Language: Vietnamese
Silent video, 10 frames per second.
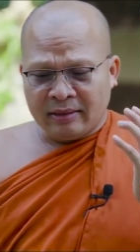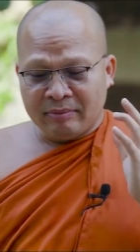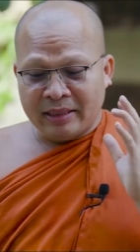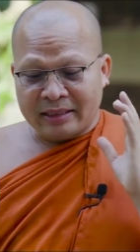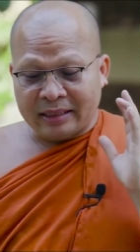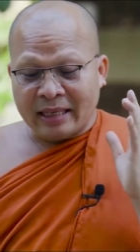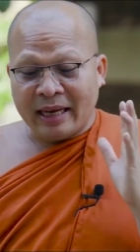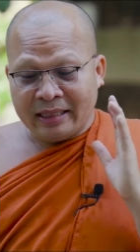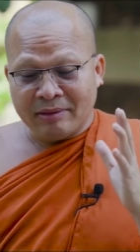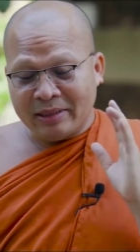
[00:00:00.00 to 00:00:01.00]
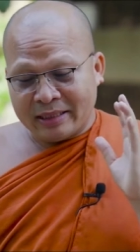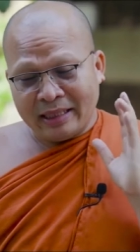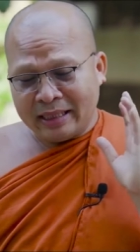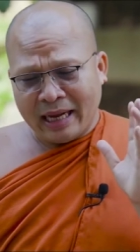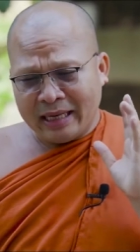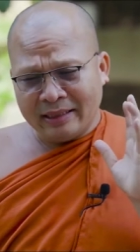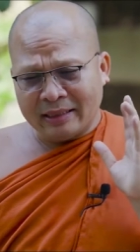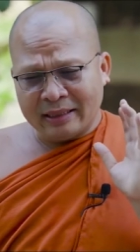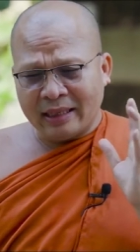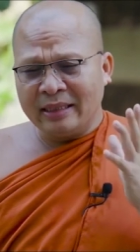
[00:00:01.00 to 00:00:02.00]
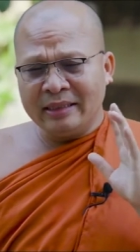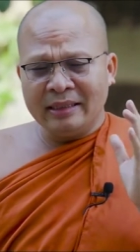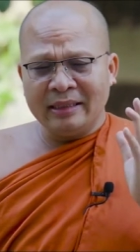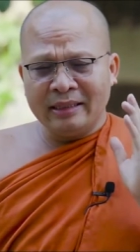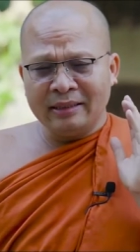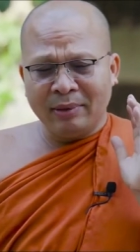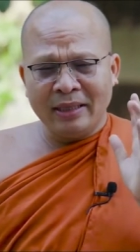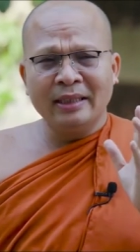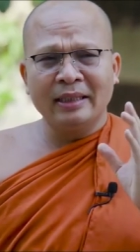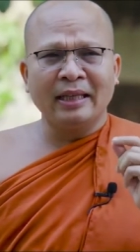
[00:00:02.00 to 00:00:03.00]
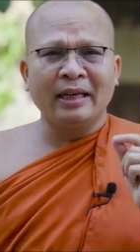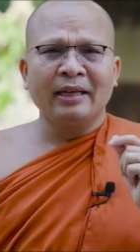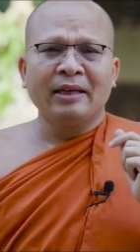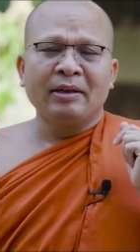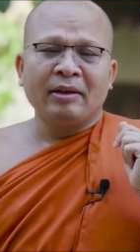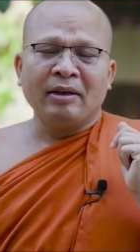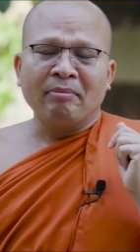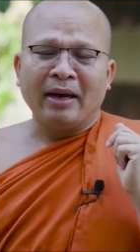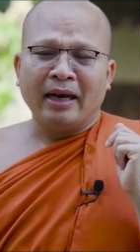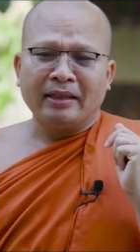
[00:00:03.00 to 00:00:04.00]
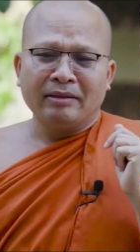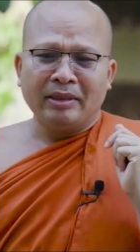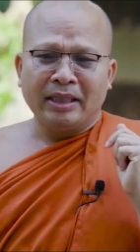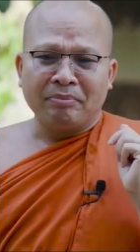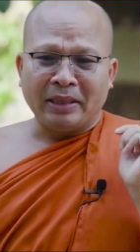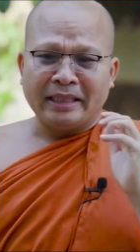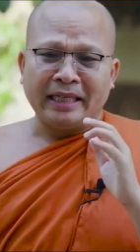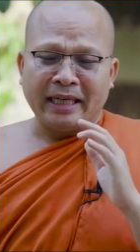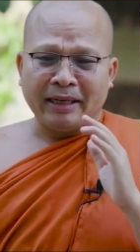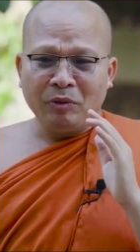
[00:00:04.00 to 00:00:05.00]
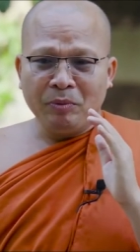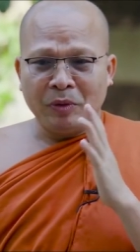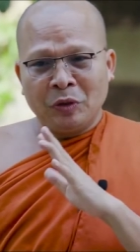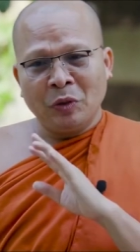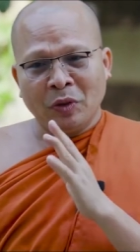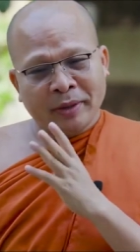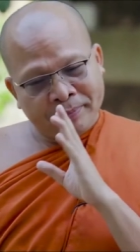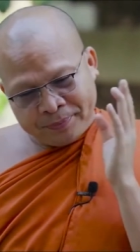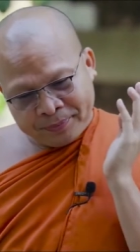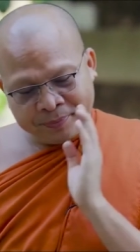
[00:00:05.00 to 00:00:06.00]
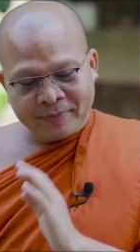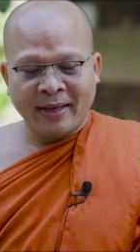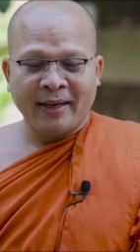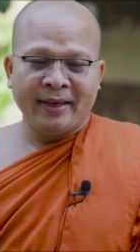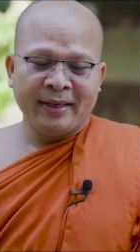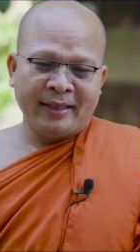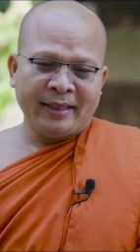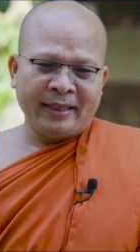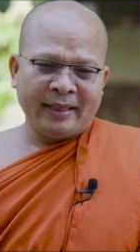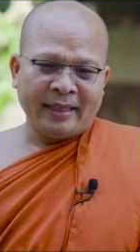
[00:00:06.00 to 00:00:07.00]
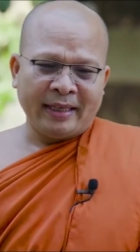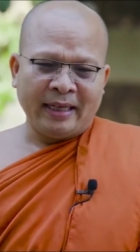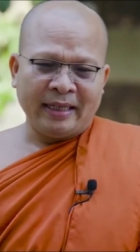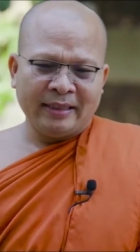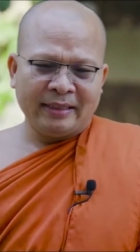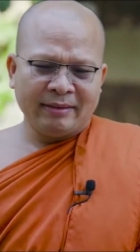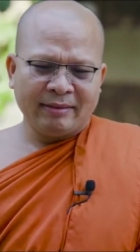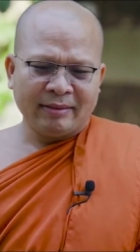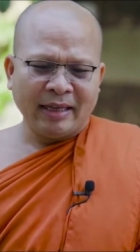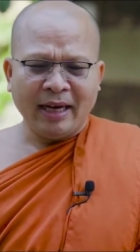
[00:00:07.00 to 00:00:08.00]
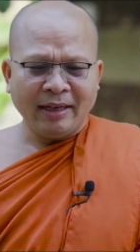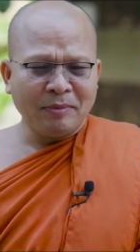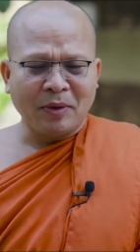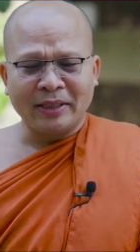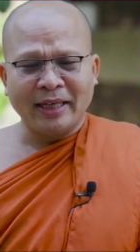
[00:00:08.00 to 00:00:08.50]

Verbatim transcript: miền sạch tệ chẳng miền sạch tệ hàn đang sạch trứ dương lương đây hãy ban miền bảy nhà mỗi bình vuông à lời nói bọn